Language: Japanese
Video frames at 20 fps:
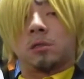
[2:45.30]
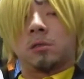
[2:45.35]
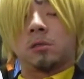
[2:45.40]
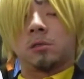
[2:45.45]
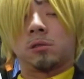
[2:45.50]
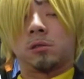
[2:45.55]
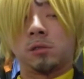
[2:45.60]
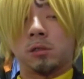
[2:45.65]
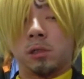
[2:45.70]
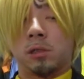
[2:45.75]

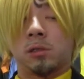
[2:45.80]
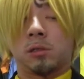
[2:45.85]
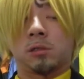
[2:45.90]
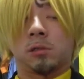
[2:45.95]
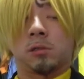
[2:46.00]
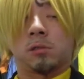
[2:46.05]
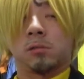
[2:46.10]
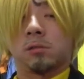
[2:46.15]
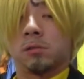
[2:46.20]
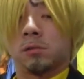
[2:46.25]
どうだ
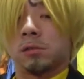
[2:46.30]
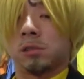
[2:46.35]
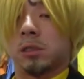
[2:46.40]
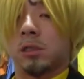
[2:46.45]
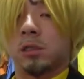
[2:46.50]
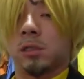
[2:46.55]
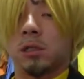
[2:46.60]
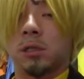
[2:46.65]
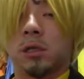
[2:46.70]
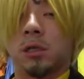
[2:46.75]
5000
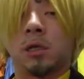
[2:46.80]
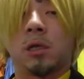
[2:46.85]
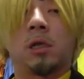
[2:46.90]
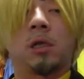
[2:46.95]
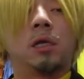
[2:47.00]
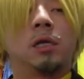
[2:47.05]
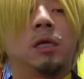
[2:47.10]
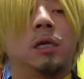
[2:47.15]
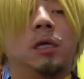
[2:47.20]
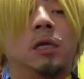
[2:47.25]
円で
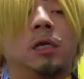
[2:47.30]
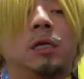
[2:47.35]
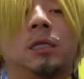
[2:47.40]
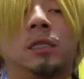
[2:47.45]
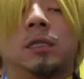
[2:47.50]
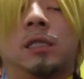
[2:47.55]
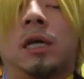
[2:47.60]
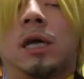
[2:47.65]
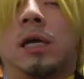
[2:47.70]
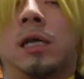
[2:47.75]

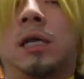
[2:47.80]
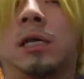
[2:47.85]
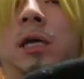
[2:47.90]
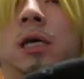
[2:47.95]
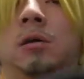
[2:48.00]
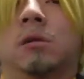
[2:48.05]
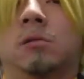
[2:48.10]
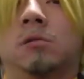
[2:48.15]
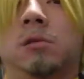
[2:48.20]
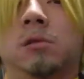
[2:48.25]
誰
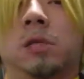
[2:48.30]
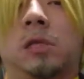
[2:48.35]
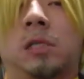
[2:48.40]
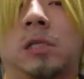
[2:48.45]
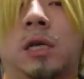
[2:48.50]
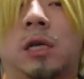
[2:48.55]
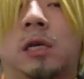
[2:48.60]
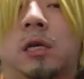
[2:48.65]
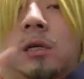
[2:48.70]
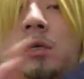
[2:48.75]
がこの
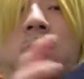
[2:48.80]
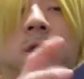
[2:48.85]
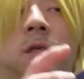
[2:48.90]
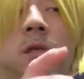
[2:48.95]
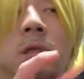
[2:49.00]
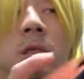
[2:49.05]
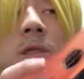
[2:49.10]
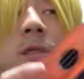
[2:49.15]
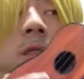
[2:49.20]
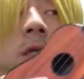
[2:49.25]
ギター
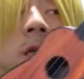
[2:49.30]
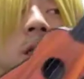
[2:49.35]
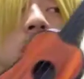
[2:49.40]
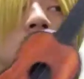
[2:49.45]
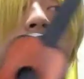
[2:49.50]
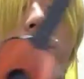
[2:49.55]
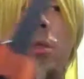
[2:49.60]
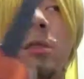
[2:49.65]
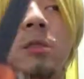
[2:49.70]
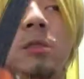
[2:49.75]

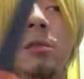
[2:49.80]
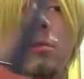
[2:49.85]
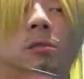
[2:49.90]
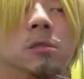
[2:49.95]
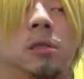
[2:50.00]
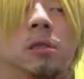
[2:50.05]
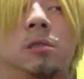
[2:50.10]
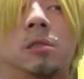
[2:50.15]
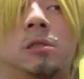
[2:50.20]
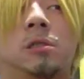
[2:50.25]
100円で売っ
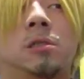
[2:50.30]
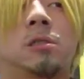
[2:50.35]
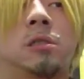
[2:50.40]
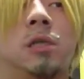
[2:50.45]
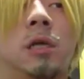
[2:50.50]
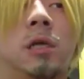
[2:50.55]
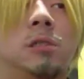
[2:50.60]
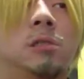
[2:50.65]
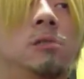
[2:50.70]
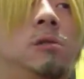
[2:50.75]
てるっつっ
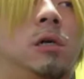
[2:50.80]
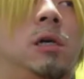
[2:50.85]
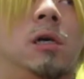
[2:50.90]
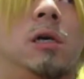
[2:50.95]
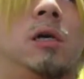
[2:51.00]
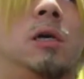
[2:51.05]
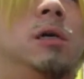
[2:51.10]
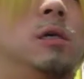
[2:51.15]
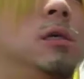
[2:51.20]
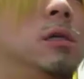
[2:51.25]
てやつ
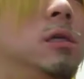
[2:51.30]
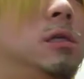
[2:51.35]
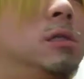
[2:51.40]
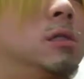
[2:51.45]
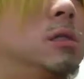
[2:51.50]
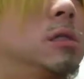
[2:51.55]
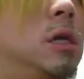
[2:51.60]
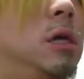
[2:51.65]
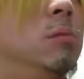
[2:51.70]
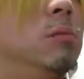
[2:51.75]
は
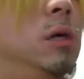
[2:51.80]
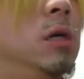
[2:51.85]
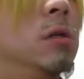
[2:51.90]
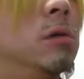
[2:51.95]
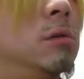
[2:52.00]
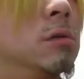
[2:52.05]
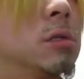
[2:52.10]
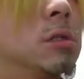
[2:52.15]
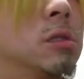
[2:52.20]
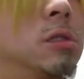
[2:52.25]
3枚
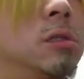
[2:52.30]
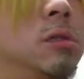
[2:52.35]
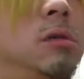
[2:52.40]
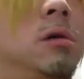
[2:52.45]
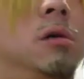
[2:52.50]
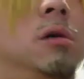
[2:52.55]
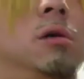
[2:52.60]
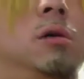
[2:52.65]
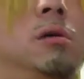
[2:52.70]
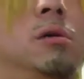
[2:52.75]
におろす
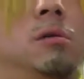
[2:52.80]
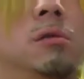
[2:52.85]
ぞ